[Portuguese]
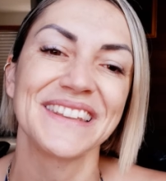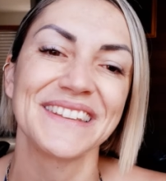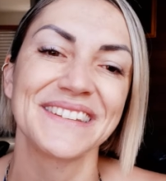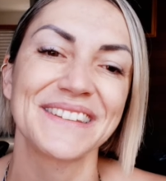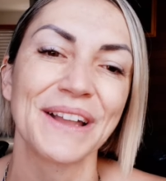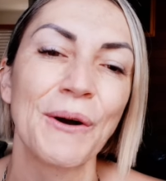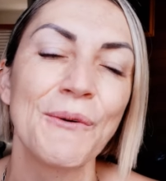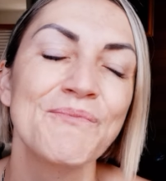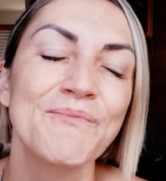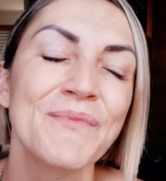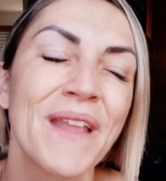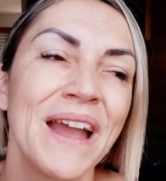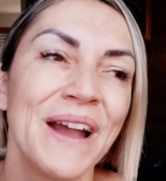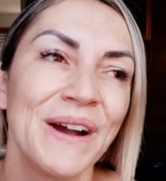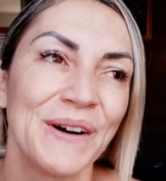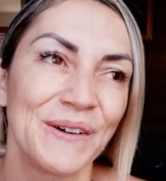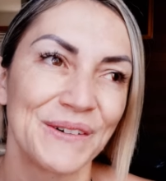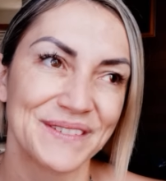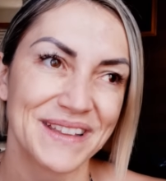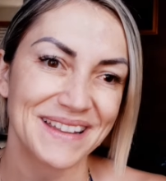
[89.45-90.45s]
Então,
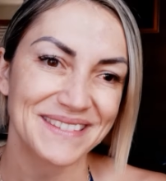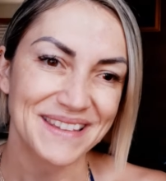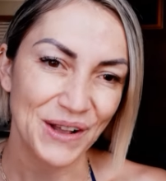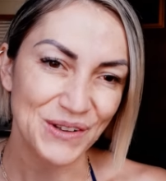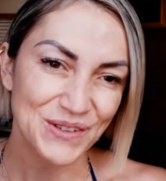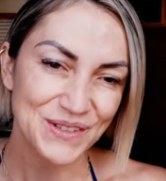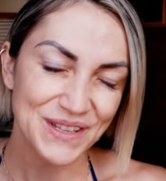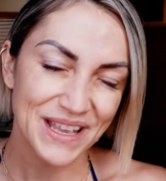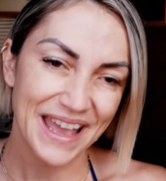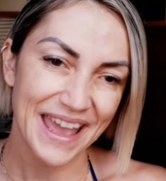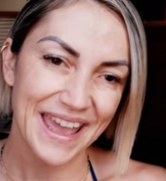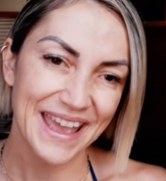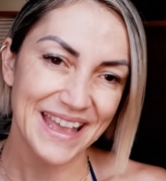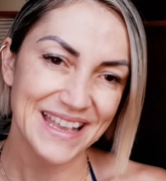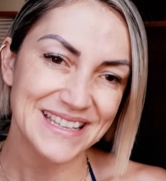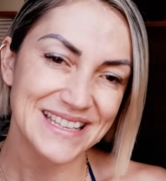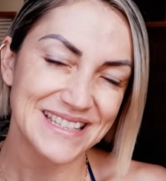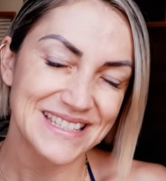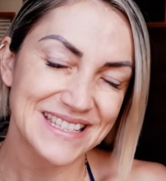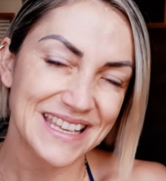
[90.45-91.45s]
o Natal é,
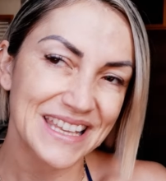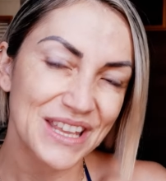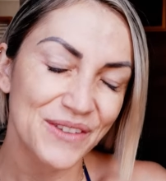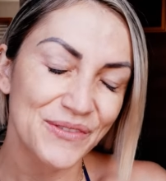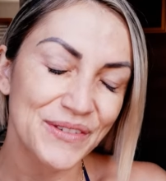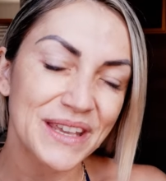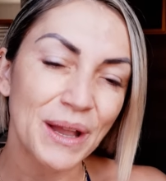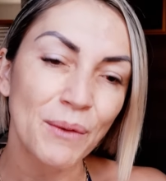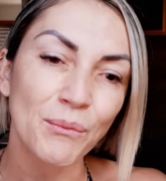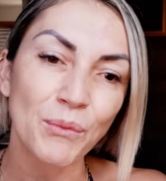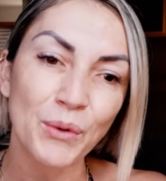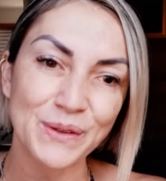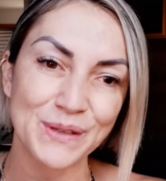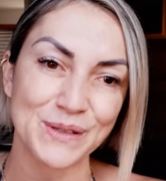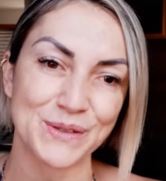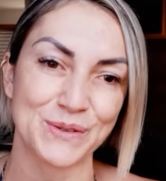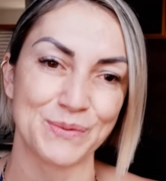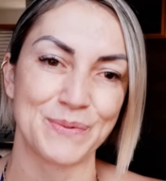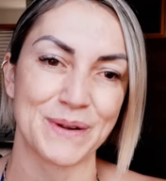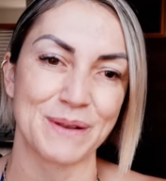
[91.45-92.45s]
significa muito
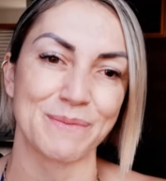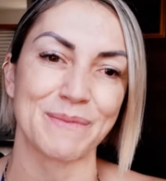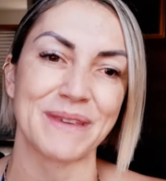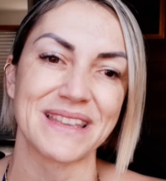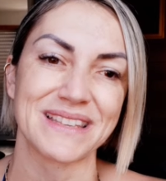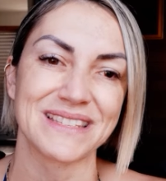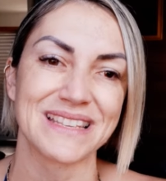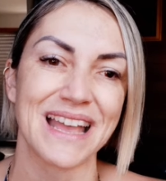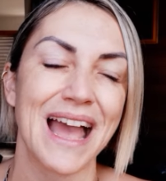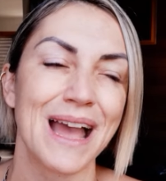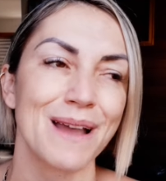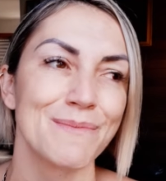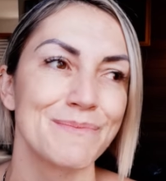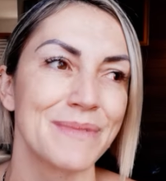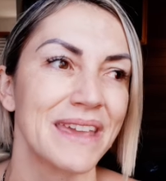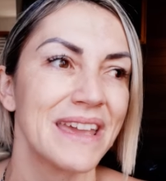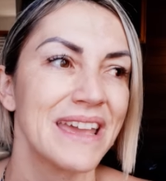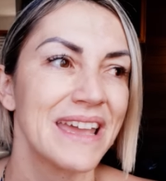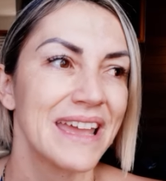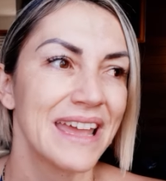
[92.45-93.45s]
isso para mim,
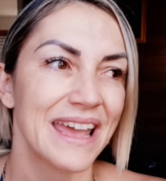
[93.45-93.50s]
sabe?